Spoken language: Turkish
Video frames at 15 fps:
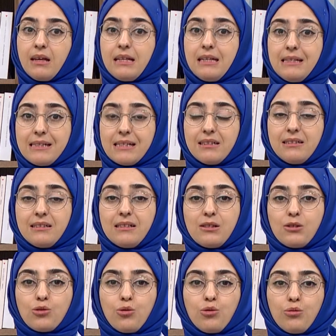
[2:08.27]
İnsanın
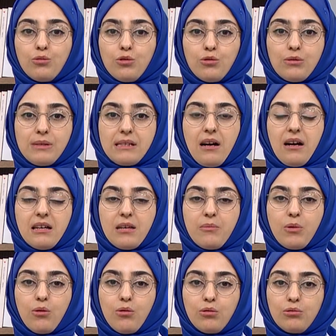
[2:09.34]
sorumluluk
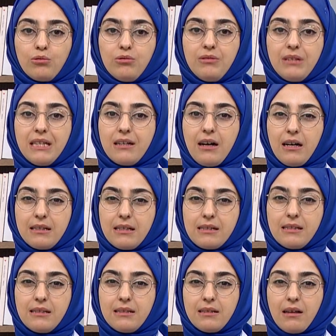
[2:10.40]
sahibi olduğu,
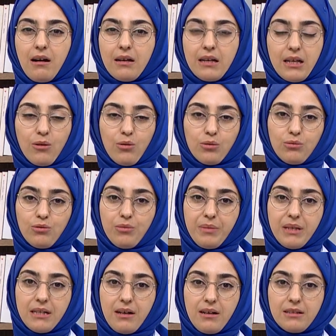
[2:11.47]
iradesinin dahil olduğu
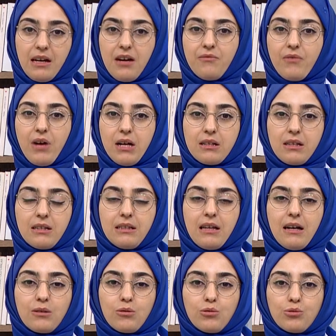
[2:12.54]
bir alan var
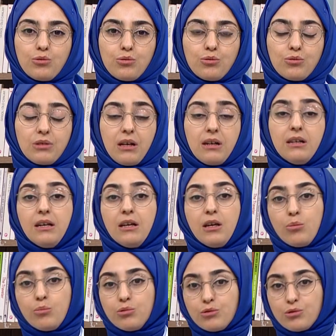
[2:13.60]
kader konusunda.
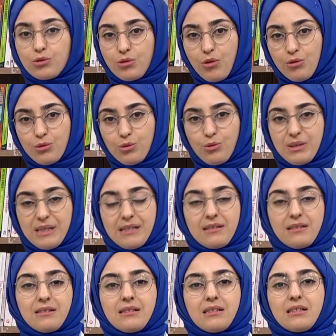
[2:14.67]
Bu sonsuz,
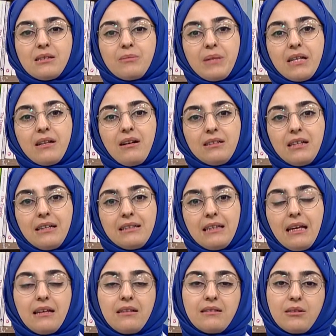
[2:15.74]
sınırsız bir alan
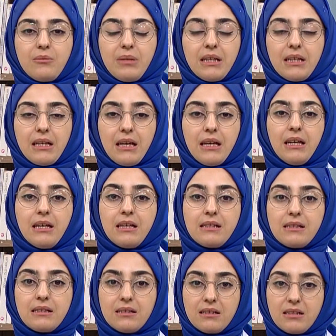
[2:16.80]
değil tabii ki.
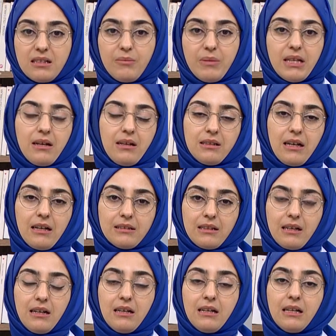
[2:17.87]
Sınırlı bir
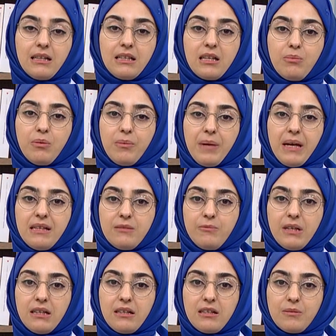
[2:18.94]
alanda yapıp
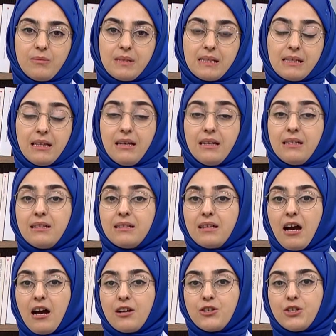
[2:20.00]
etmelerimizde
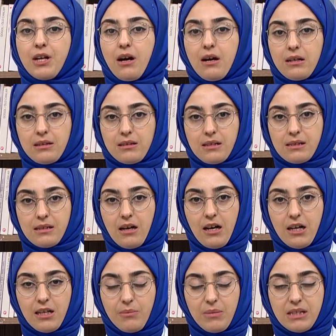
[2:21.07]
tercih hakkına
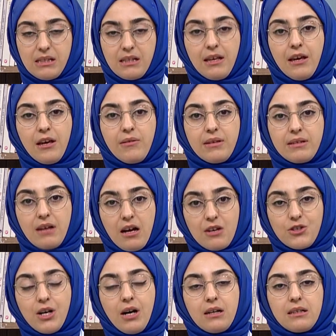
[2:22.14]
sahibiz ve
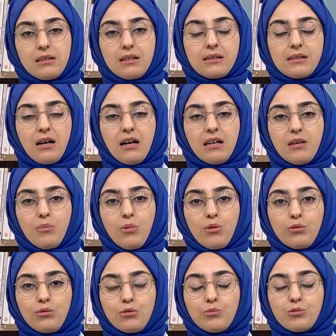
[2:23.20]
tercih hakkına sahip
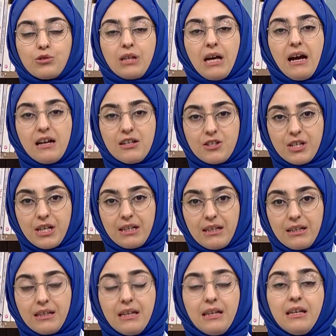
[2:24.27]
olduğumuz her
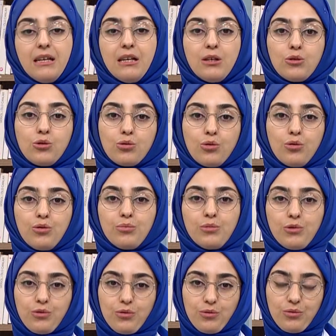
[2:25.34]
şeyde de
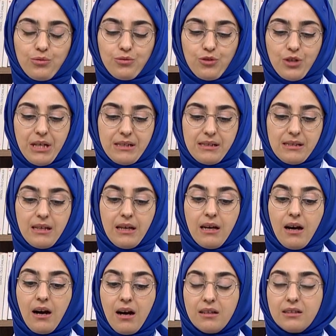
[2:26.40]
sorumlu tutulacağız.
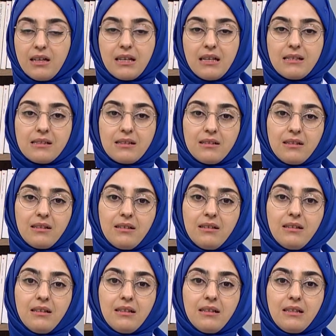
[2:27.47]
Allah insana
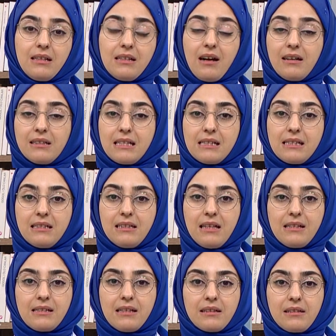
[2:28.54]
iradesini
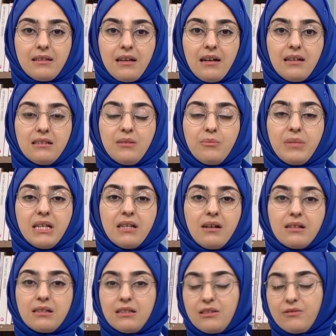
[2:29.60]
destekleyen bir
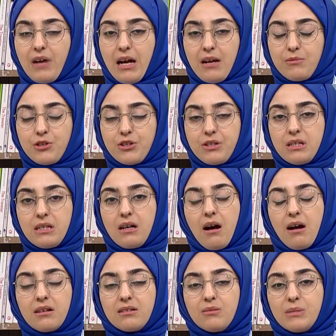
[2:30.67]
akıl vermiştir.
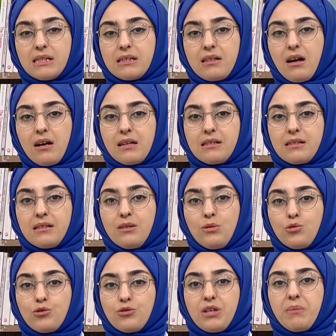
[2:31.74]
Aklımız
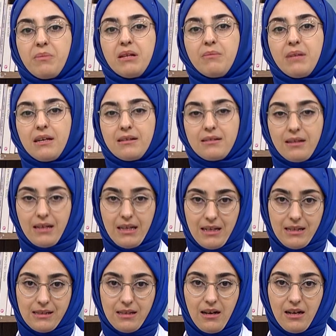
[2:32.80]
sayesinde düşünebilme
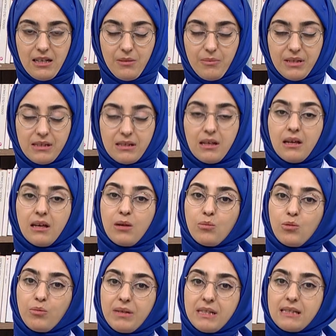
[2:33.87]
yeteneğine sahibiz.
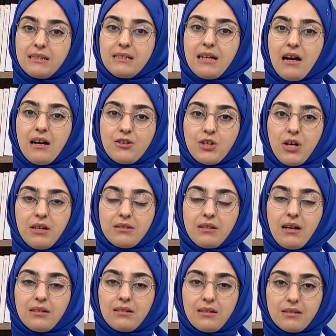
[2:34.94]
Bu bizi diğer
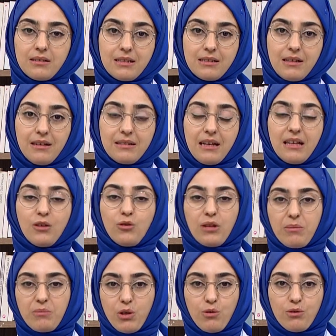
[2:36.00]
canlılardan ayıran en
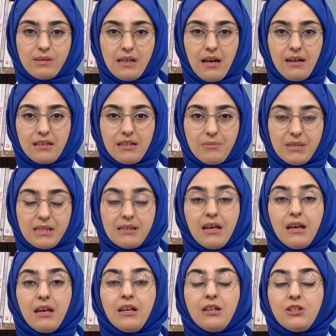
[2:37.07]
önemli özelliğimiz.
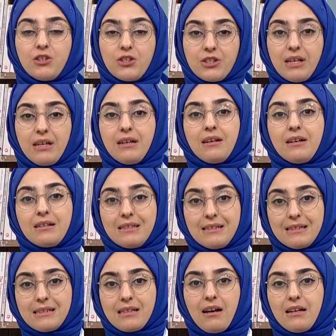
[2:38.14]
İşte
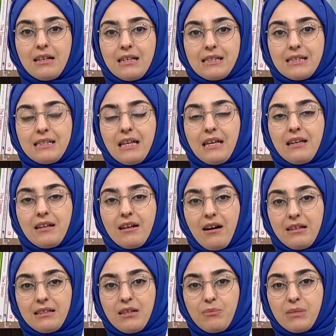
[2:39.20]
akıl sayesinde
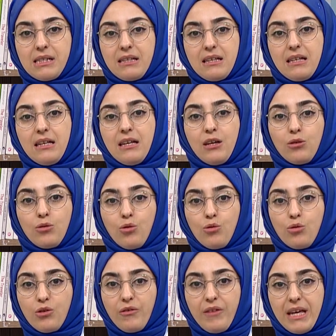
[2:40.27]
irademizi
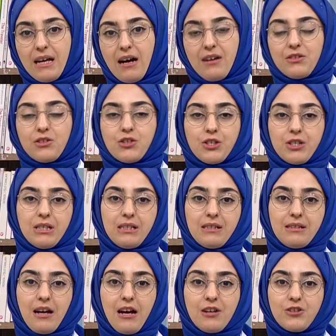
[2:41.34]
doğru ve yanlışı
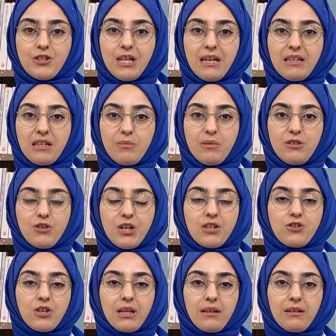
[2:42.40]
tercih edebilecek
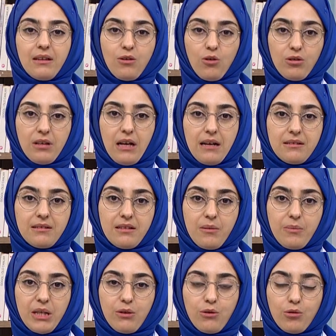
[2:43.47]
şekilde
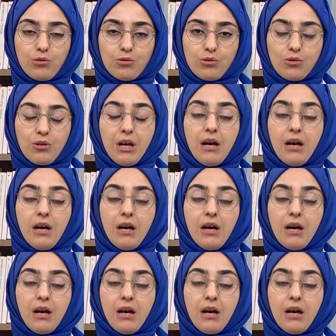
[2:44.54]
yönlendirebiliyoruz.